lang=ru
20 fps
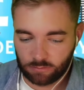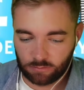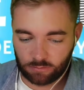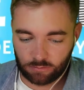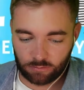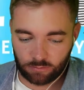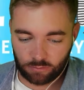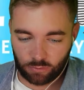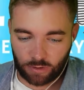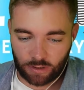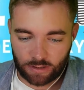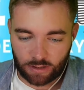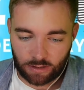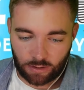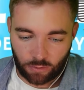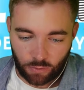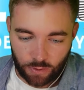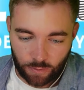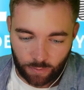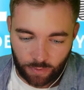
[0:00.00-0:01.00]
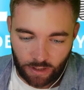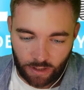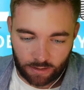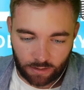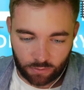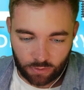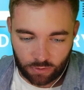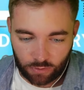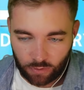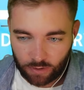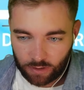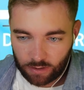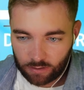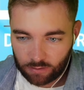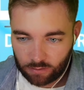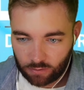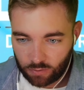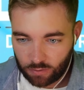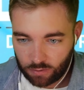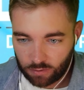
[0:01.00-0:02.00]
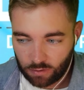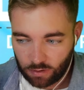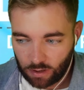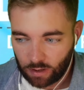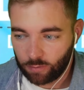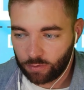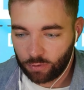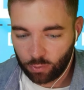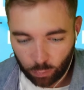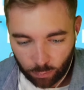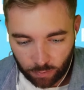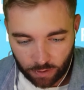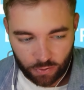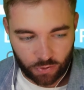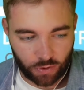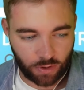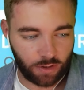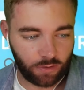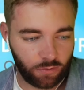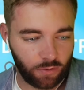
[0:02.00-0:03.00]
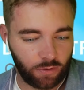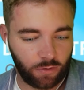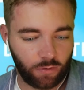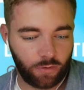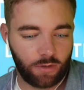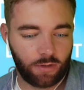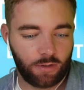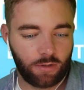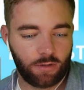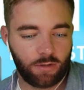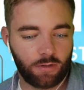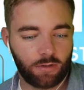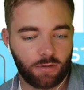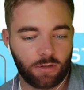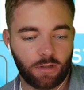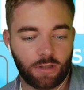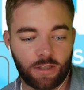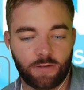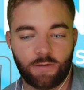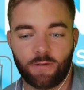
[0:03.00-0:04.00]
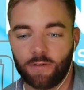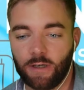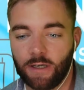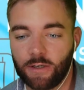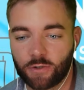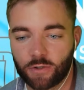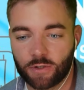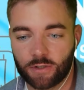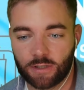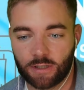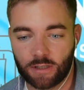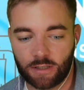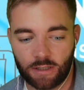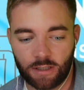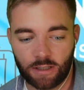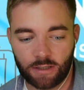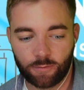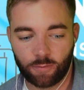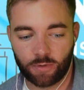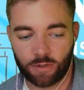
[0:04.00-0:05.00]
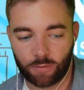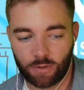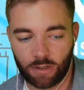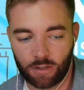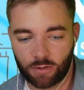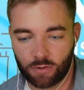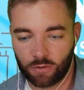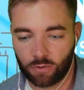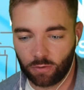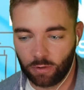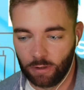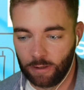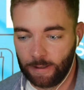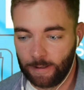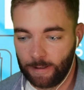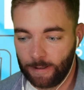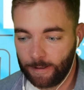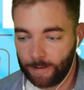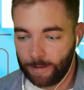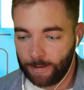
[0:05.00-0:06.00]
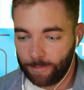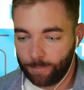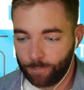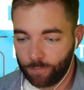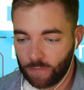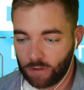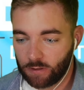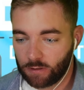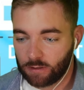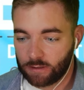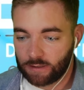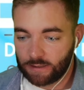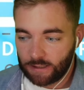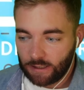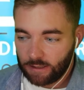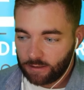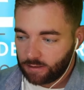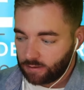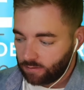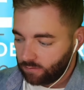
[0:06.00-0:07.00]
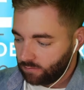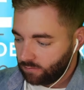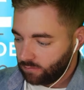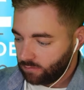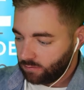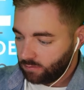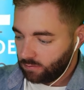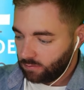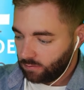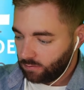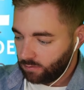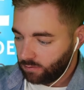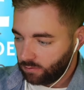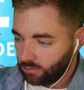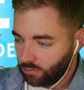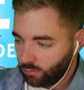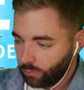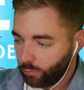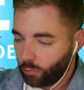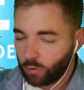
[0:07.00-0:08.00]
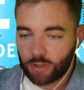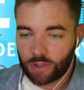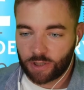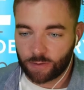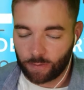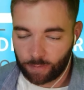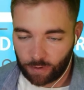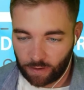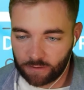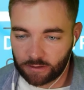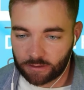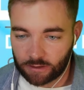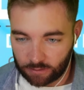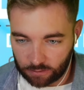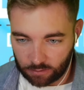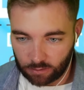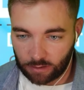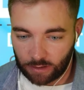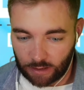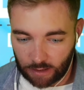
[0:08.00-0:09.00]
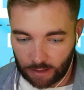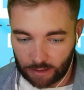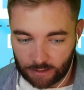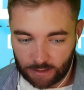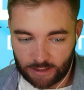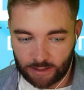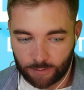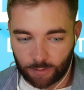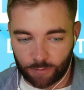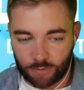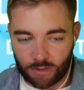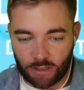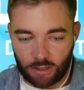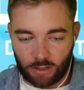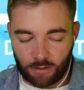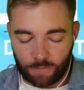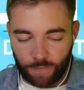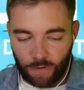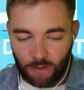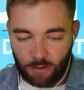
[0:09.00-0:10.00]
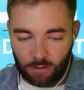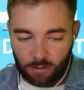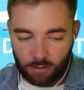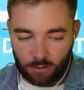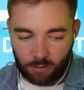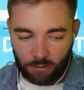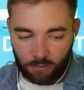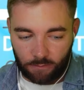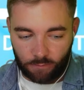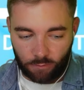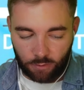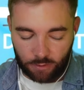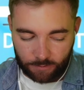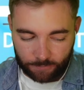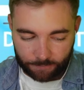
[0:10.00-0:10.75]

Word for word: у Александра очень приятная аудитория, то есть как бы думающая аудитория, э, развивающаяся, и они понимают, что цены ну, более чем оправданы на самом деле. Э, вот.